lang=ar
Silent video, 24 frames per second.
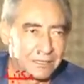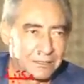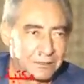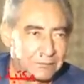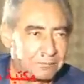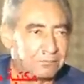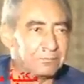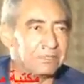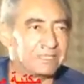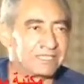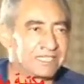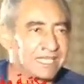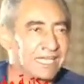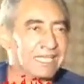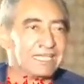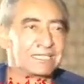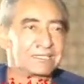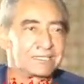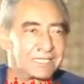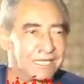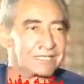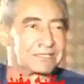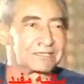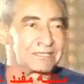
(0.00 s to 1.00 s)
بداية
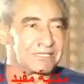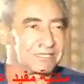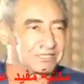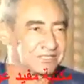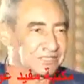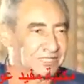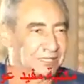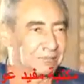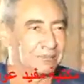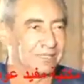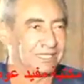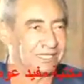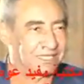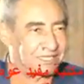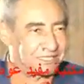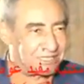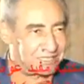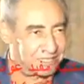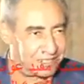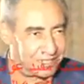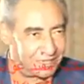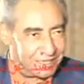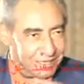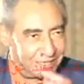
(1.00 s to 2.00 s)
أيضا جمع
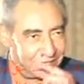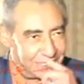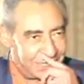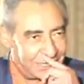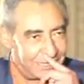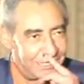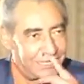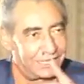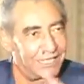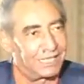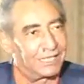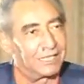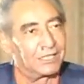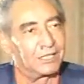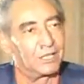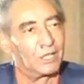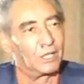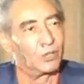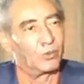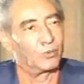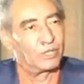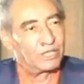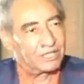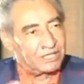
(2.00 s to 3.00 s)
للسيرة الهلالية
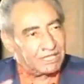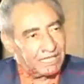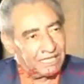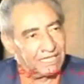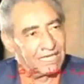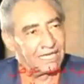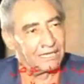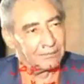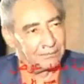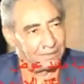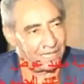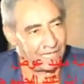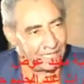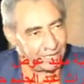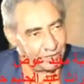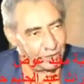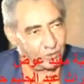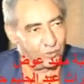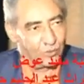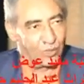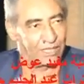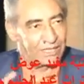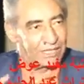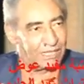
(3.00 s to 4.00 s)
والكلام
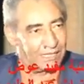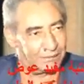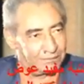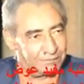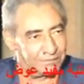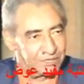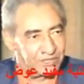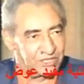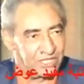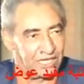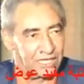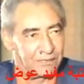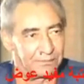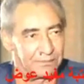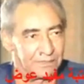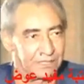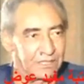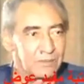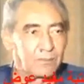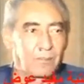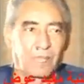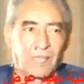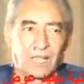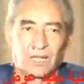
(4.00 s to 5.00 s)
عنه عن عم جابر
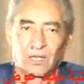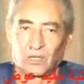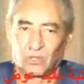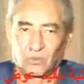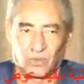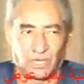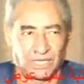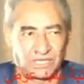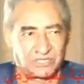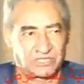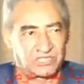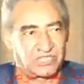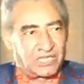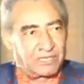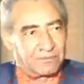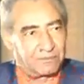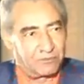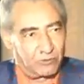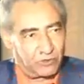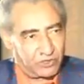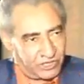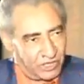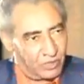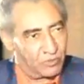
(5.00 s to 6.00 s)
وعن
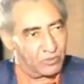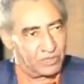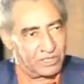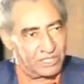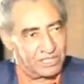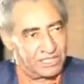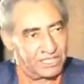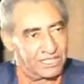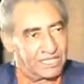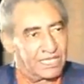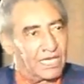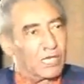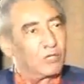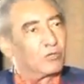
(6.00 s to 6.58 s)
شوق الجناوي